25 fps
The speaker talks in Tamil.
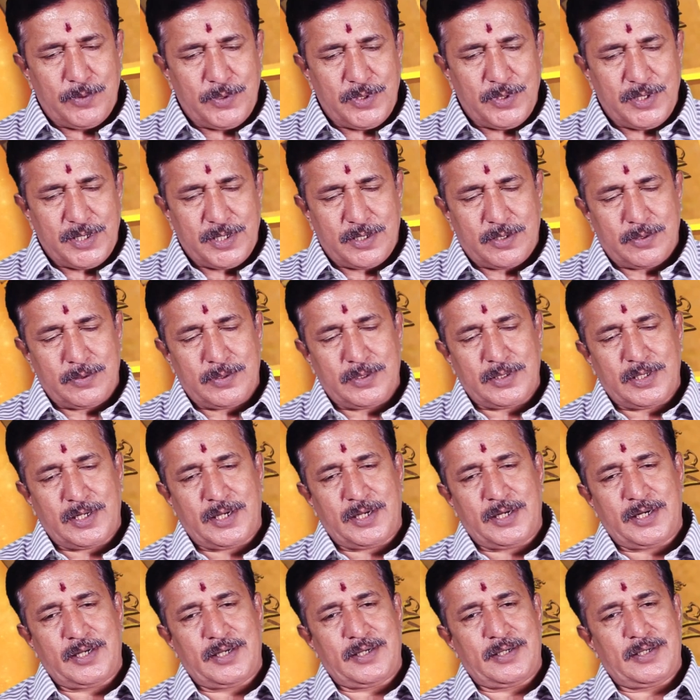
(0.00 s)

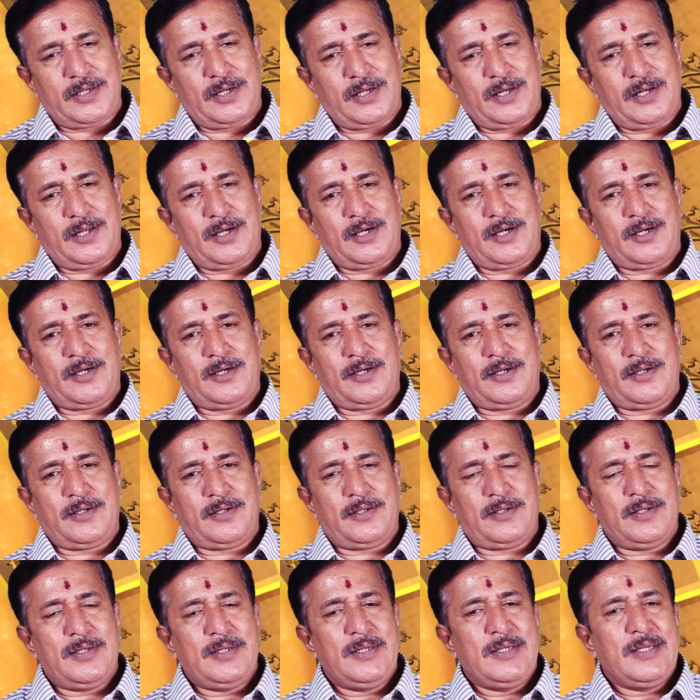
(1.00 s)
போயிருக்குண்டான எல்லா
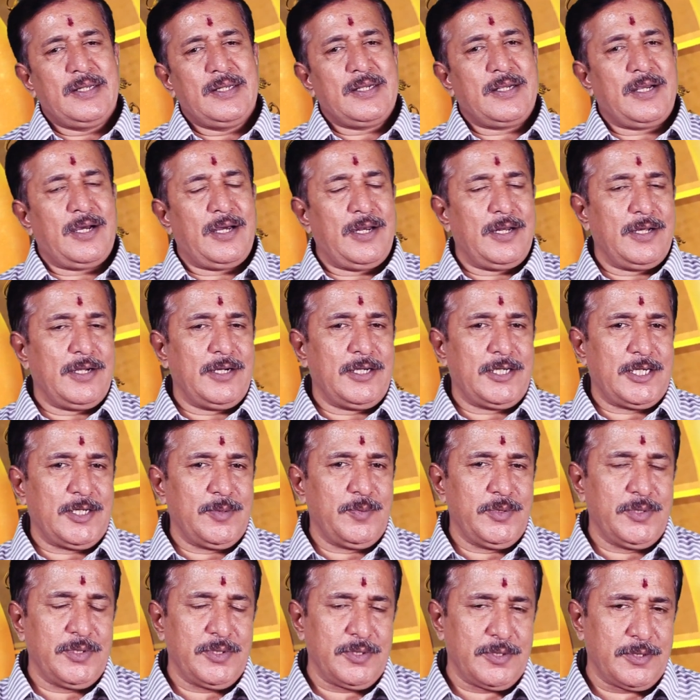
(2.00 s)

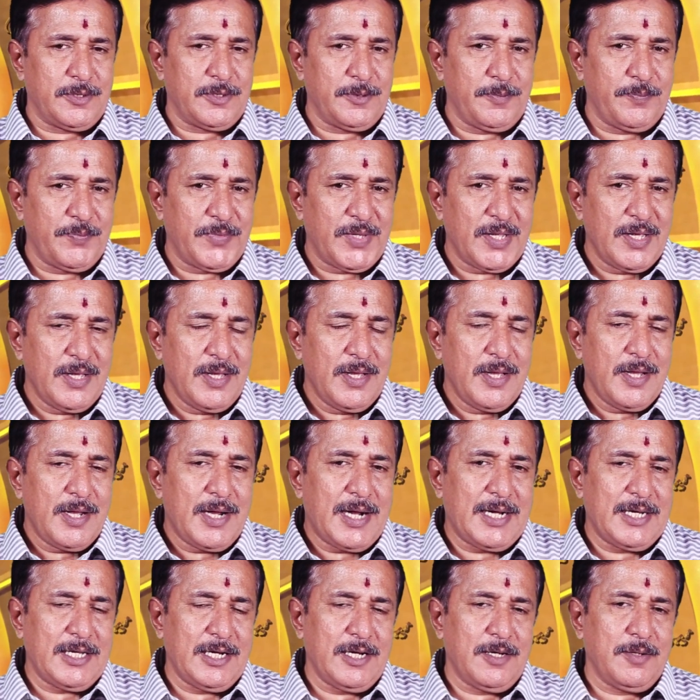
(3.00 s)
காலகட்டமும் இருக்கும்
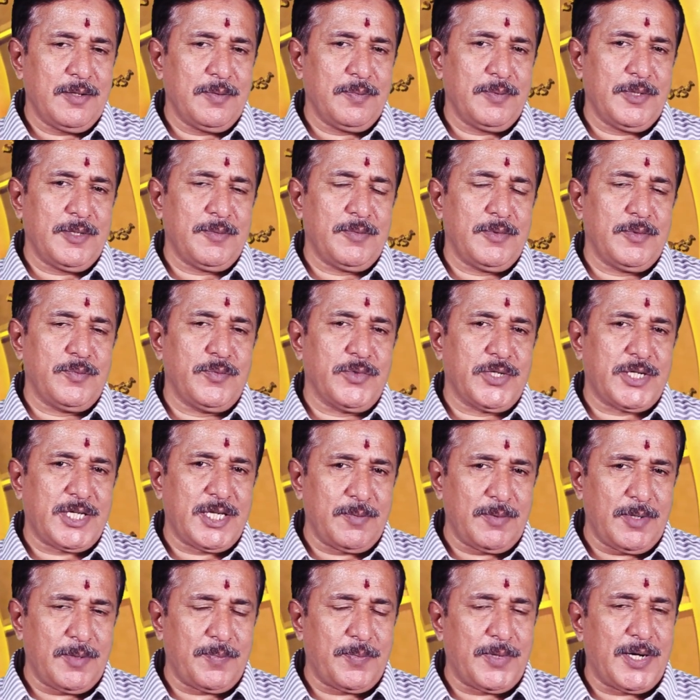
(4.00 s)
அதில் இப்போ நம்ம
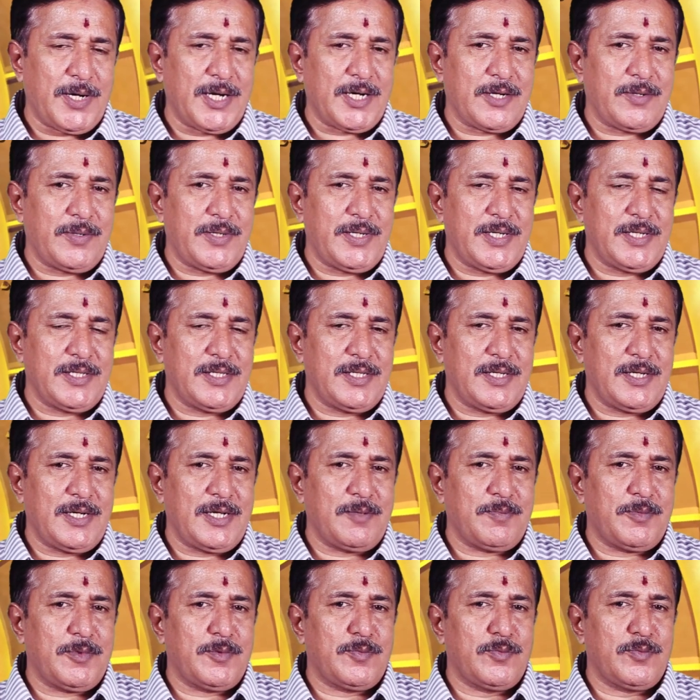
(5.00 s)
முக்கியமாக பார்க்க வேண்டியதுன்னா
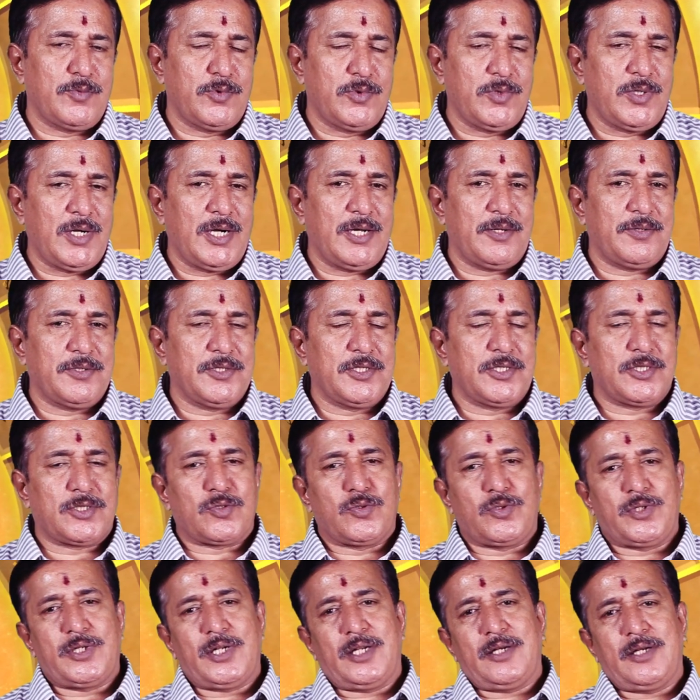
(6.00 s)
இப்போ மூணில் வந்து
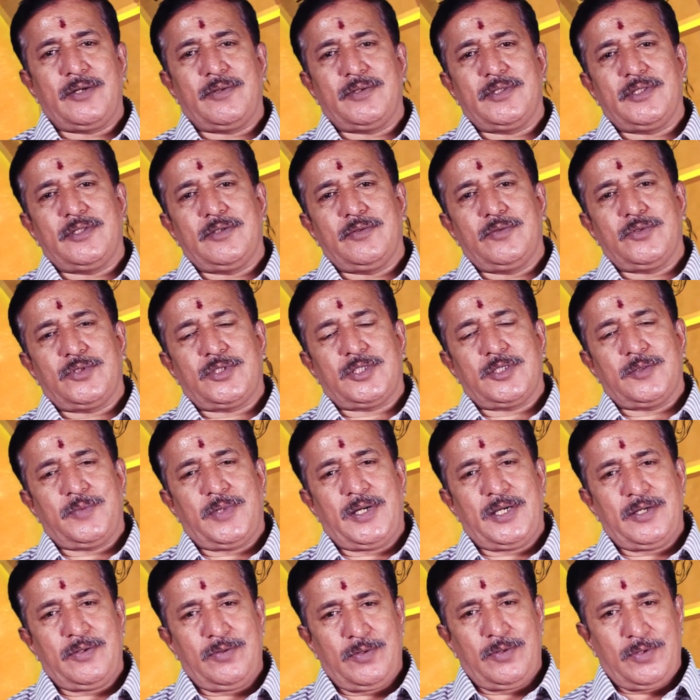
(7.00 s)
சூரியன் வந்து
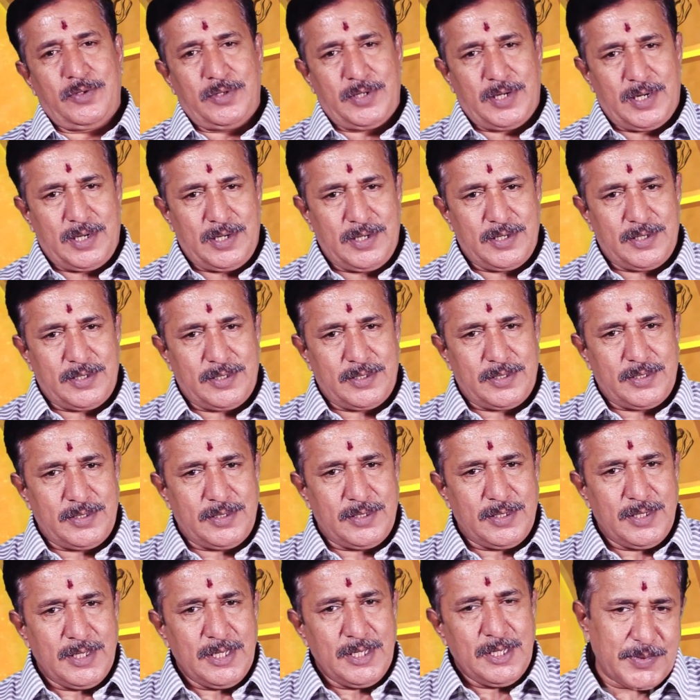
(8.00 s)
உச்சமாக இவ்வளோ நாள் இருந்து
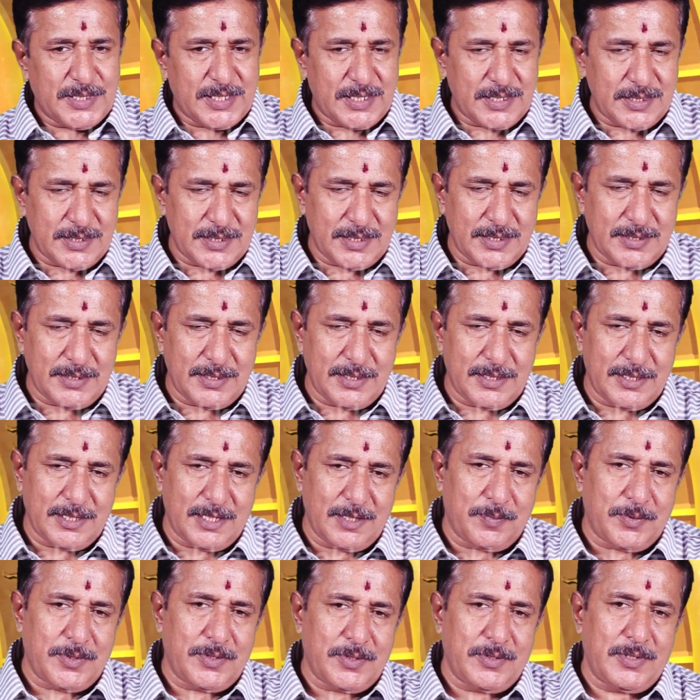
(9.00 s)
பதினஞ்சாம் தேதிக்கு
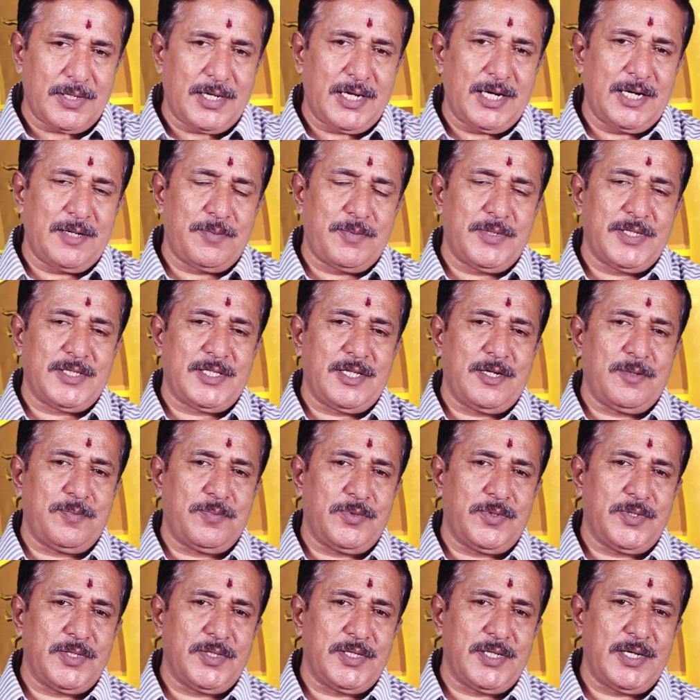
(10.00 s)
அப்புறம் நாலாம் இடத்துல
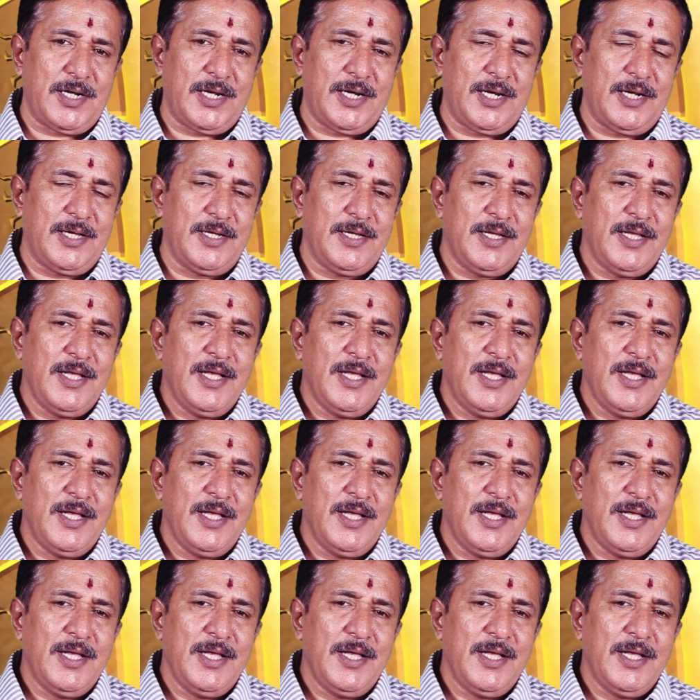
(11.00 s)
போகிறதுனால